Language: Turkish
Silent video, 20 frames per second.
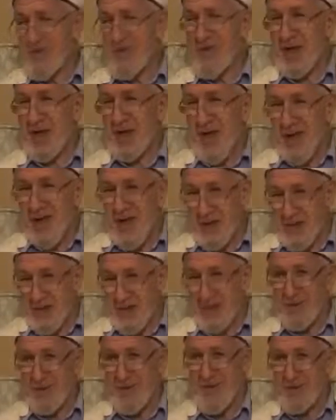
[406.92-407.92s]

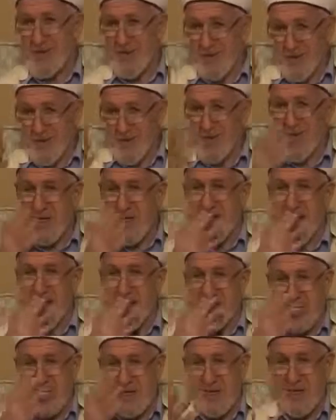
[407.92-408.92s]
felaket olurdu sigarayı
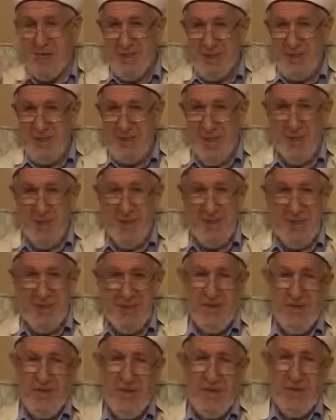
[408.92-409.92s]
içildiği zaman.
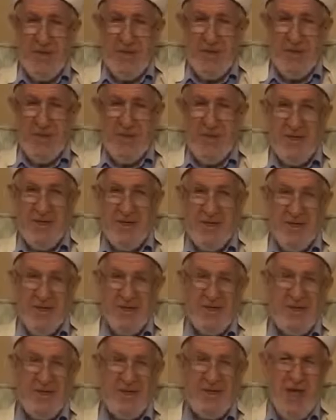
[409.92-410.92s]

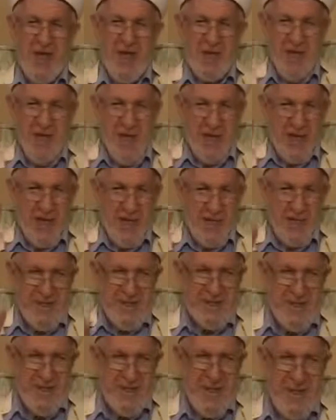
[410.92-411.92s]
Dünya dar
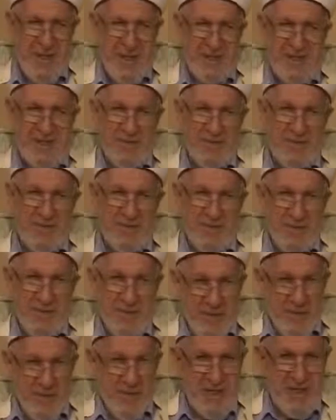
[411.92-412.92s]
gelir sana.
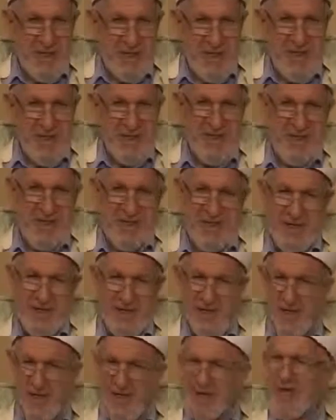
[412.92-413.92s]
İyi ki
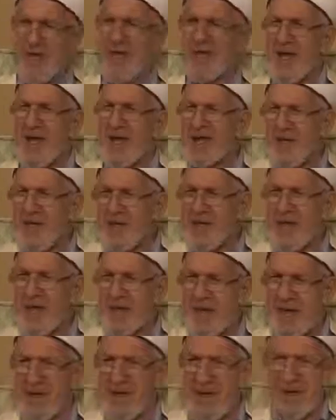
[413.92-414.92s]
yasakladılar. Zaten
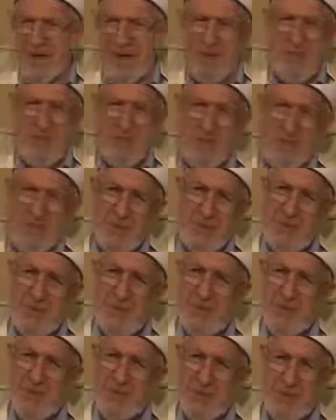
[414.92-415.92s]
dinen de haram
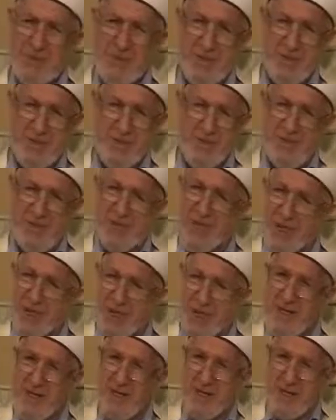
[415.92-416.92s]
zehir olduğu için
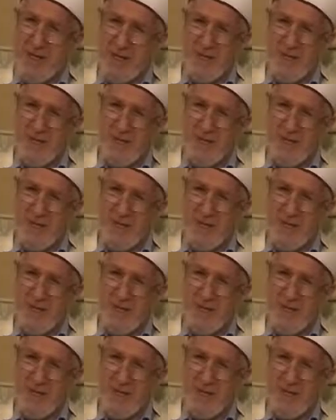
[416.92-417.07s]
hele